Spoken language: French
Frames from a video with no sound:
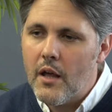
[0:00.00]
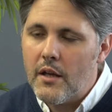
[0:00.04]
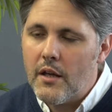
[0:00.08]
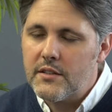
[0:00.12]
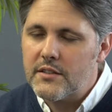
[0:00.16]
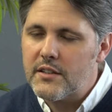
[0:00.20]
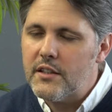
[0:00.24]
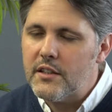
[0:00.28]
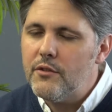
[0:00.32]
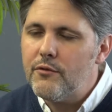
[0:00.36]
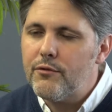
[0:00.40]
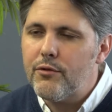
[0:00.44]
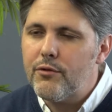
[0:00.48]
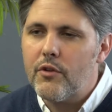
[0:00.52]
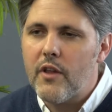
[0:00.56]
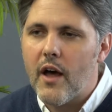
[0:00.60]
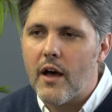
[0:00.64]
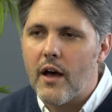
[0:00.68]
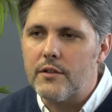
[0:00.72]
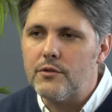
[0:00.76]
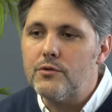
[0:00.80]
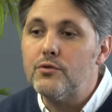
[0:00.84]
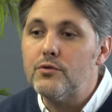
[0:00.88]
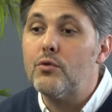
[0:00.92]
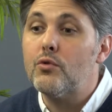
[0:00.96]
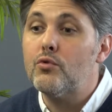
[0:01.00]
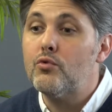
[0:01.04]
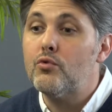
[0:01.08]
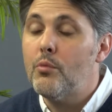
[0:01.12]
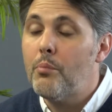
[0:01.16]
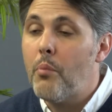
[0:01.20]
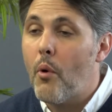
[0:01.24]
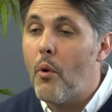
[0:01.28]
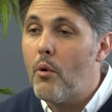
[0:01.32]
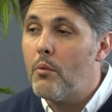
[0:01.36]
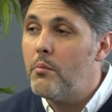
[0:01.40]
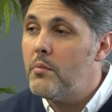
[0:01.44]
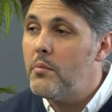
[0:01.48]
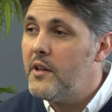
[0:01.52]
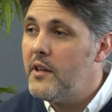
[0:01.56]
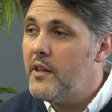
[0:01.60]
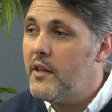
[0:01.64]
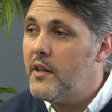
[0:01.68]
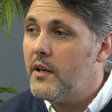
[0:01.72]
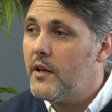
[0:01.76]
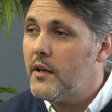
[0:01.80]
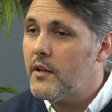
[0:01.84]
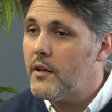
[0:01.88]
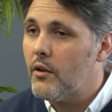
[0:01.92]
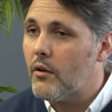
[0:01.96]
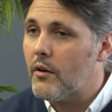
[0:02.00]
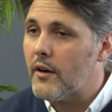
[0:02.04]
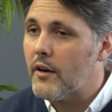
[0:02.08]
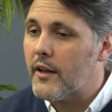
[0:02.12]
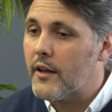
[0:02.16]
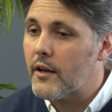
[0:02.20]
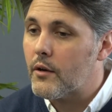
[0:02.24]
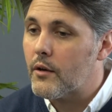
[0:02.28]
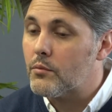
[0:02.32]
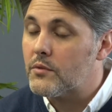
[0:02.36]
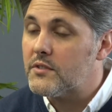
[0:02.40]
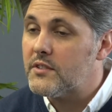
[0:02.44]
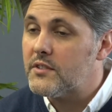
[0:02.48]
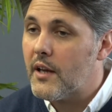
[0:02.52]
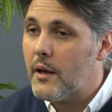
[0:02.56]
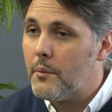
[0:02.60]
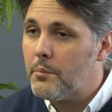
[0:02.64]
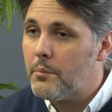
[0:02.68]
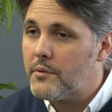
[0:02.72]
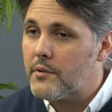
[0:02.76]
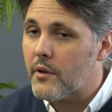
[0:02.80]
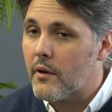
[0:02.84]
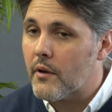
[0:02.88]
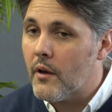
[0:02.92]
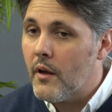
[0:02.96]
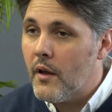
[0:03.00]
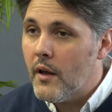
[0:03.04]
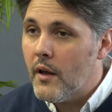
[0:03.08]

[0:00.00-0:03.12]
Ce qu'il ne faudra surtout pas oublier dans les concepts,